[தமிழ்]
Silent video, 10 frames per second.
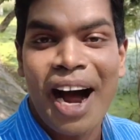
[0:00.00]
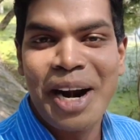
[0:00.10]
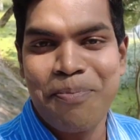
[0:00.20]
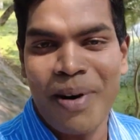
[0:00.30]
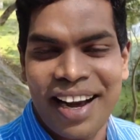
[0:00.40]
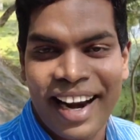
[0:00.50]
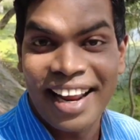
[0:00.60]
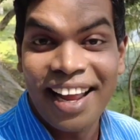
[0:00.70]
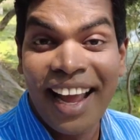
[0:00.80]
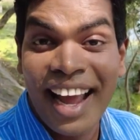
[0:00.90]
அடுப்பாங்கரை
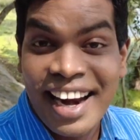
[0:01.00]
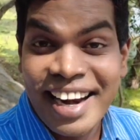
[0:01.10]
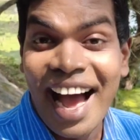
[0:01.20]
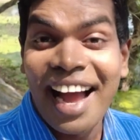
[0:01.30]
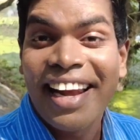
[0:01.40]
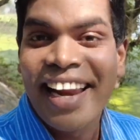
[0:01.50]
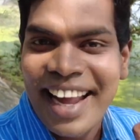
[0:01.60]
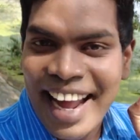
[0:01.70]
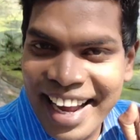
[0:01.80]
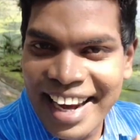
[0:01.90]
நான்
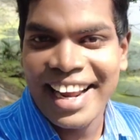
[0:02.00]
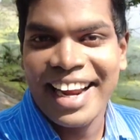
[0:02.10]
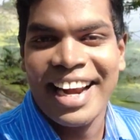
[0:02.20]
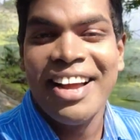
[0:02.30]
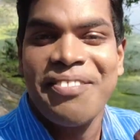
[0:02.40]
இன்றைக்கி எங்கே இருக்கேன் கேட்டீங்கன்னா